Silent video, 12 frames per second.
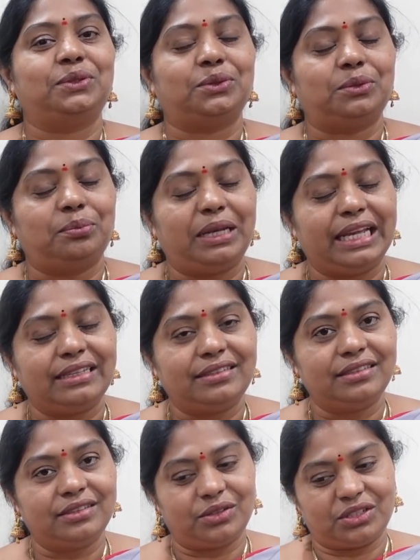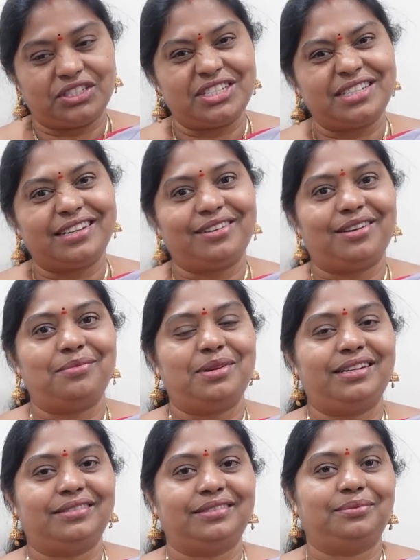సో ప్లీజ్ ఒక చిన్న
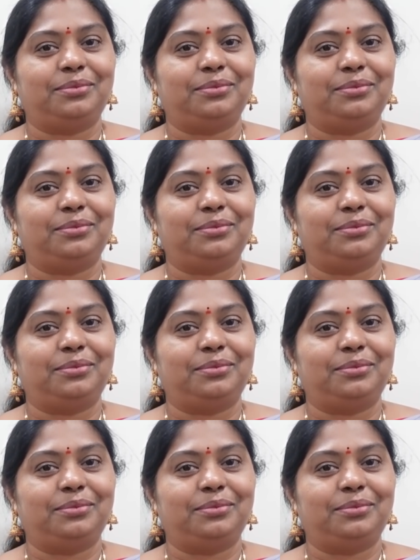కామెంట్